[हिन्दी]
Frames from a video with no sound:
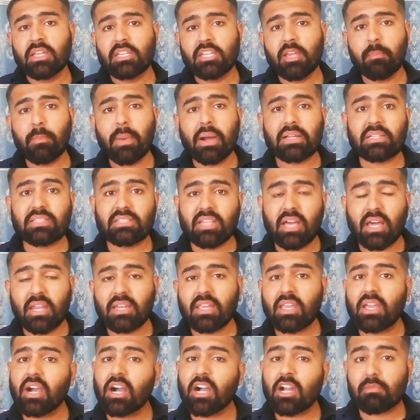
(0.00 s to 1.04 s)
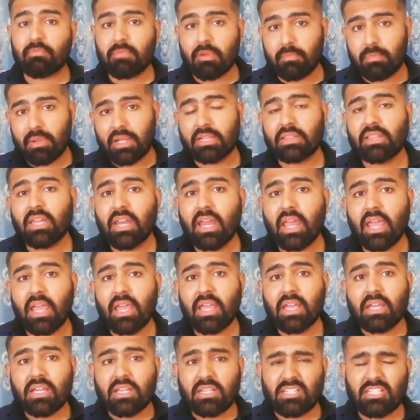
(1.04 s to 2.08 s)
यह पाकिस्तान के हक में बेहतर है
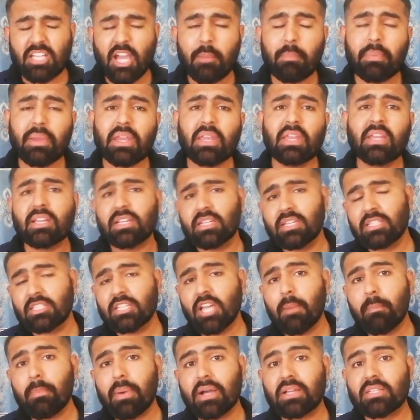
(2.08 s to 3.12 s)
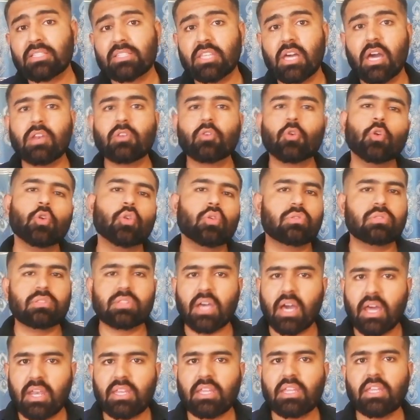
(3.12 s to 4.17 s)
या फिर इसका पाकिस्तान को
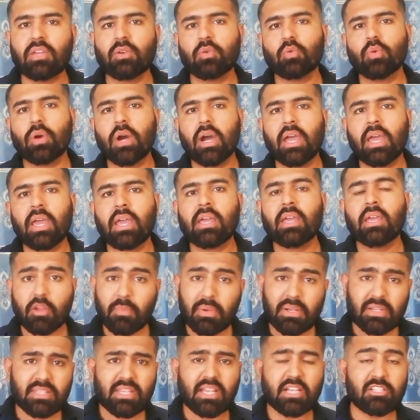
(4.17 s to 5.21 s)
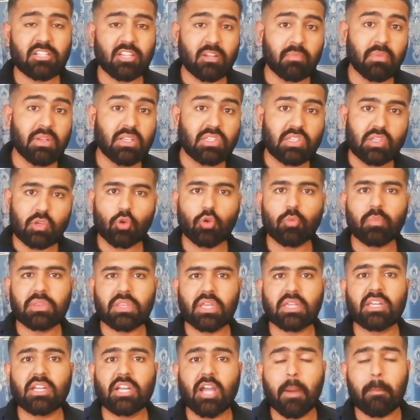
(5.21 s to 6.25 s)
नुकसान ही हुआ है कमेंट सेक्शन में ज़रूर
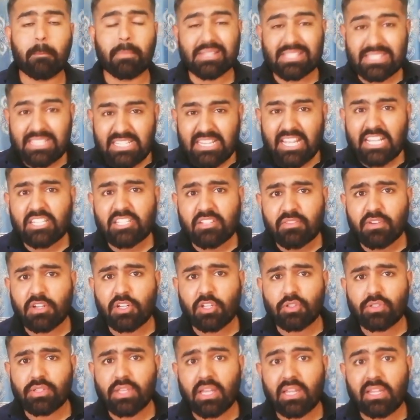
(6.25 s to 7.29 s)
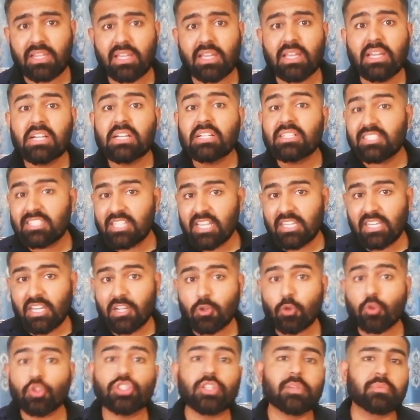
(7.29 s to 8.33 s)
बताइएगा मजीद ऐसी वीडियोज़ के लिए चैनल
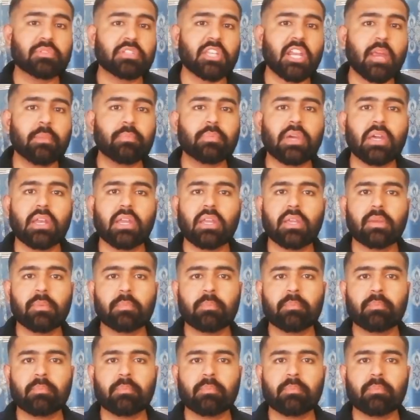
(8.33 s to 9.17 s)
को सब्सक्राइब करें